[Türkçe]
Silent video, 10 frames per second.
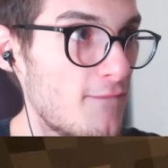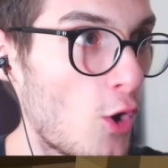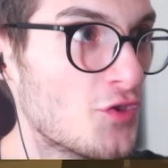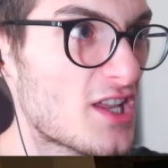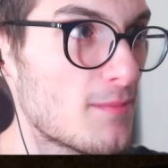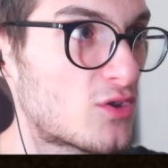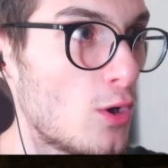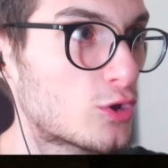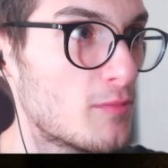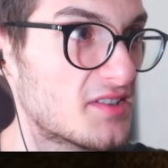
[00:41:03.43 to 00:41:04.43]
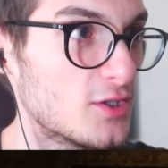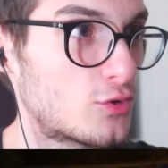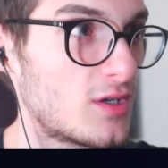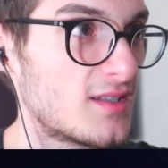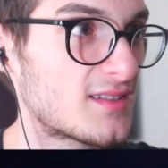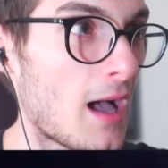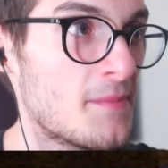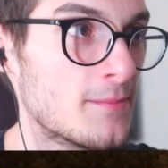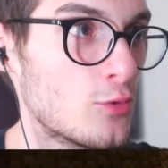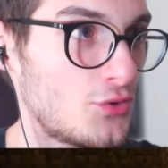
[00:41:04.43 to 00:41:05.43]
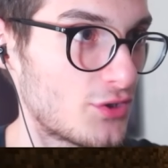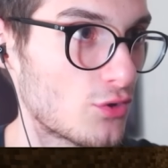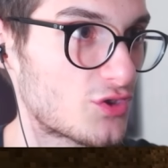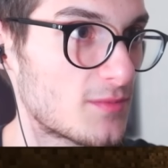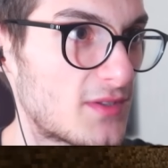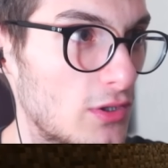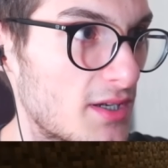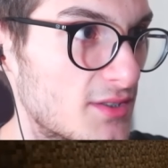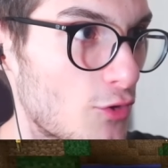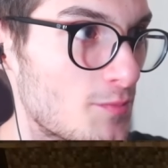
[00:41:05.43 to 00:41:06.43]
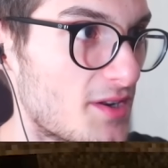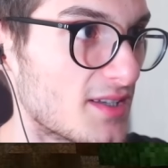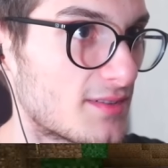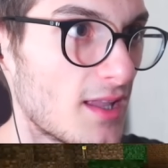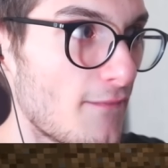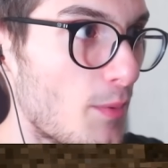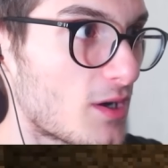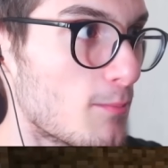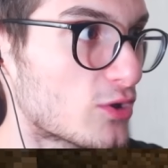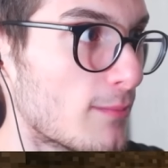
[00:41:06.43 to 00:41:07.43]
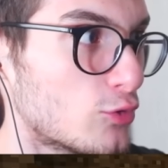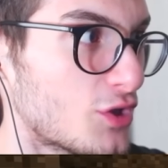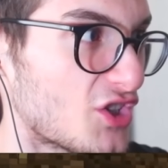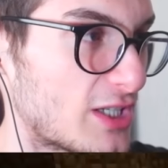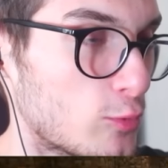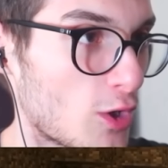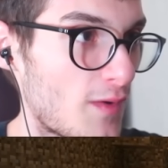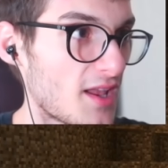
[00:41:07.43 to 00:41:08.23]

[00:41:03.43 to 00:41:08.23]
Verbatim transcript: Ve onlara bizi öldürmesini söyledi. Tahminim bu yönde dostlarım. Teorilerinizi yorumlara yazın. Ve bakın burada bir sürü yeşil blok var.